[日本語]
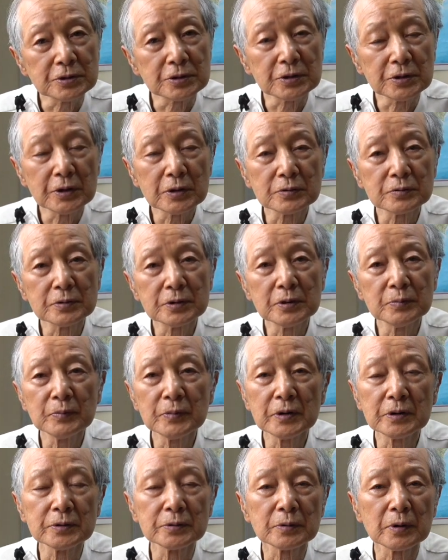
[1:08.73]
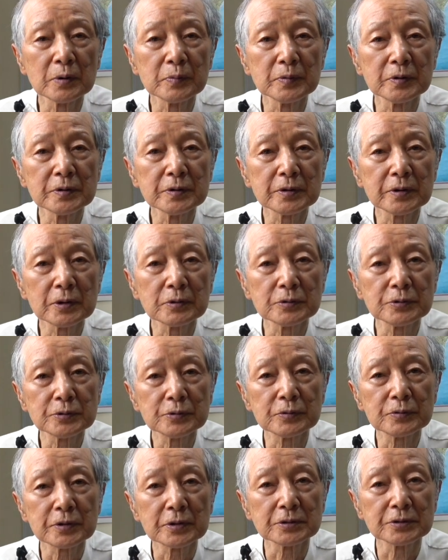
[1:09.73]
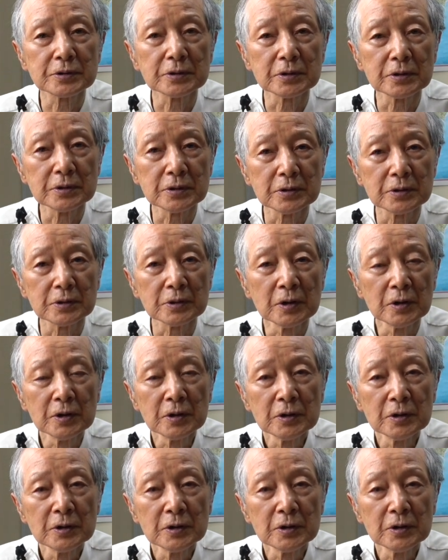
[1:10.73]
100年前のアメリカの人たちに